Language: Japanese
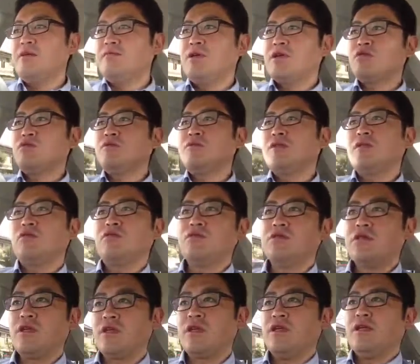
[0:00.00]
まあそんなこ
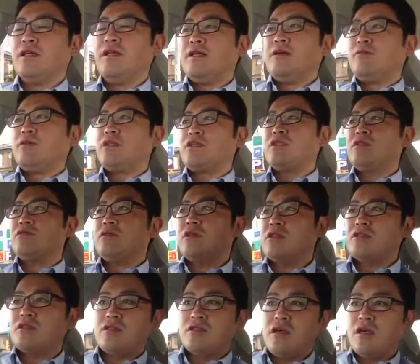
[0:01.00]
んなで、まあ実
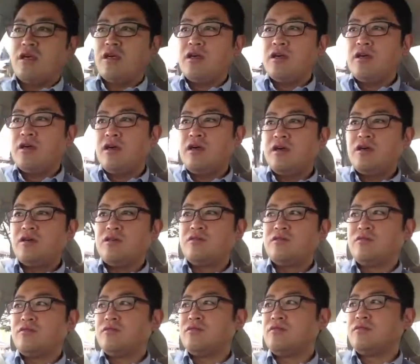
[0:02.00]
はですね、あ
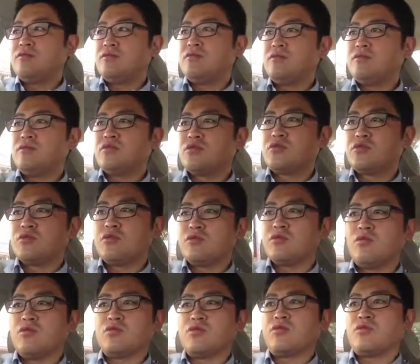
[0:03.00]
のー、恐
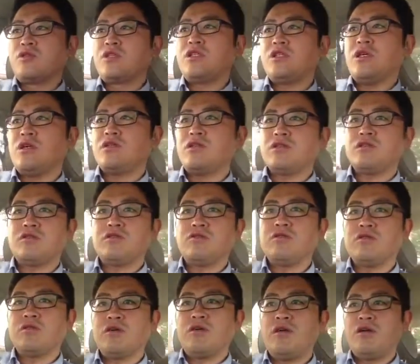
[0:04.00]
ろ、恐ろしい話と
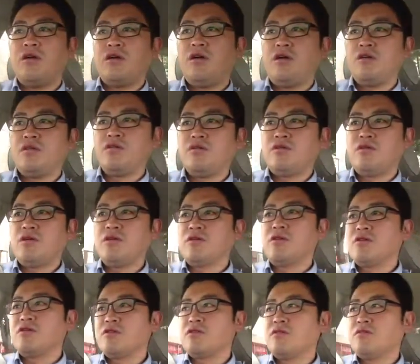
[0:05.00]
いうとか、あのー、あれ
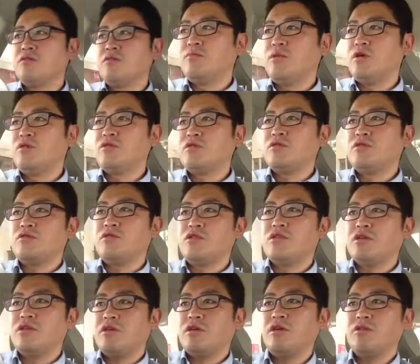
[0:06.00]
なんですまあうちの
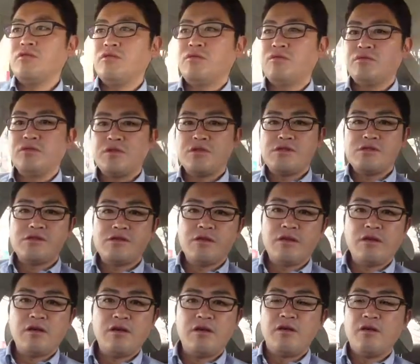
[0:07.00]
実家の方でです
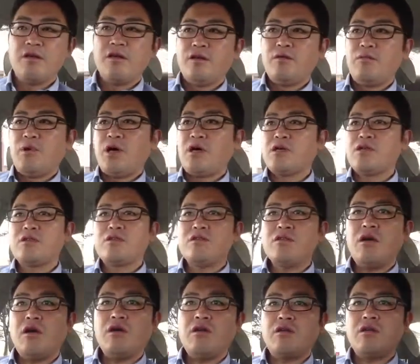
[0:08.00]
ね、まあ空き巣
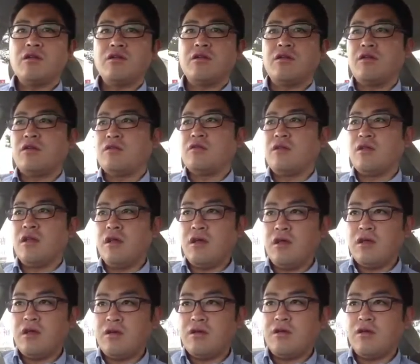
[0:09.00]
に入られたなんて
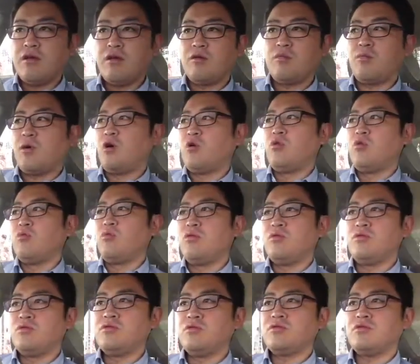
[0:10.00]
ね、えー、まあお
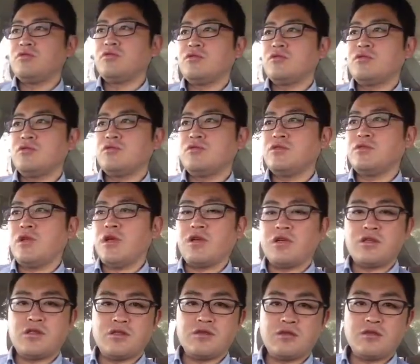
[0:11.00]
盆中に
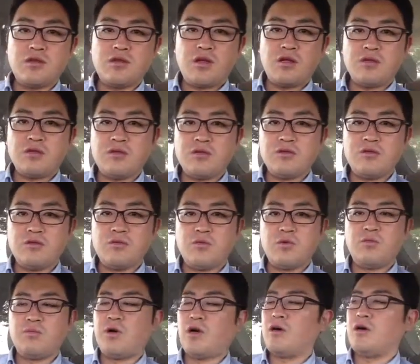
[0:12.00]
空き巣なんていうの
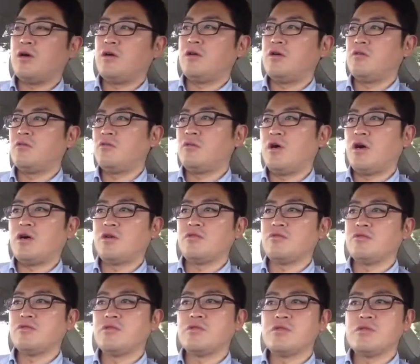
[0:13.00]
も、まあ、あ
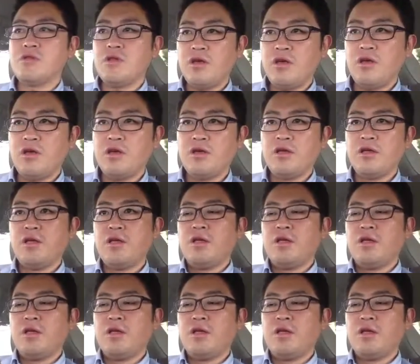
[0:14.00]
るんですね。